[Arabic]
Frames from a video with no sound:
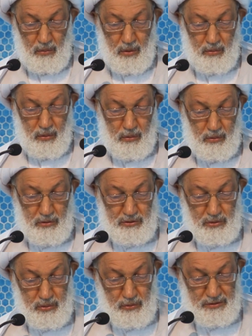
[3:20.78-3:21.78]
وكل
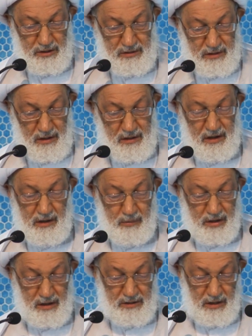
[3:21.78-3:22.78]
الجهود
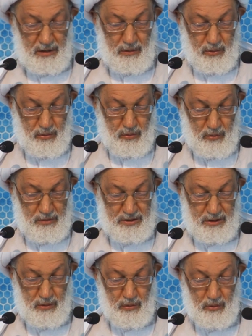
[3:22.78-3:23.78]
التخريبيه
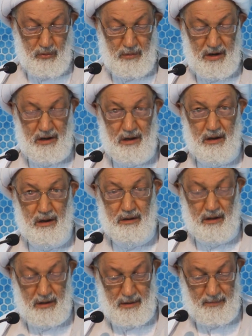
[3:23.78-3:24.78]
للحكومه
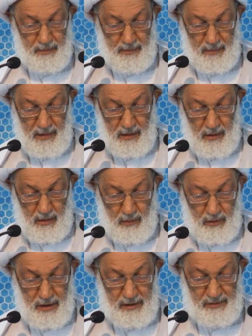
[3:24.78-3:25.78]
وعملائها
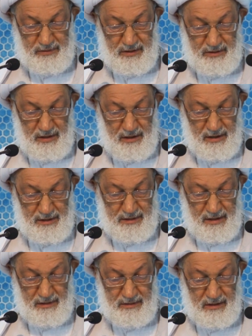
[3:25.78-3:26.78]
وان
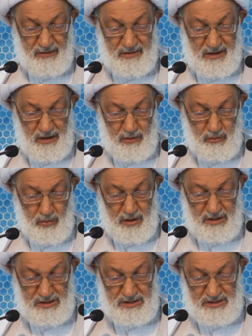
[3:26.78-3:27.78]
استطاعت ان تزرع
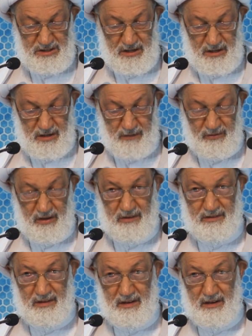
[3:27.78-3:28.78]
روح الشك في
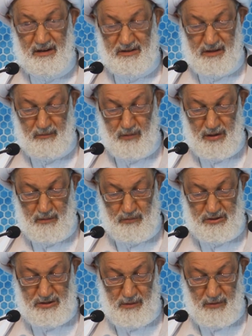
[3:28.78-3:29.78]
ساحه من
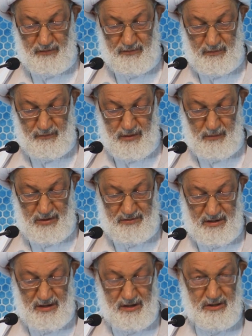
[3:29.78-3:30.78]
المجتمع في
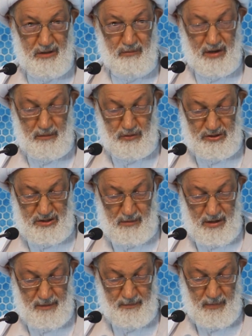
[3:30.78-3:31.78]
مساحه من
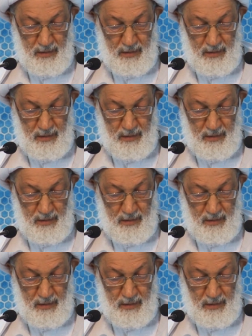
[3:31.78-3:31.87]
المجتمع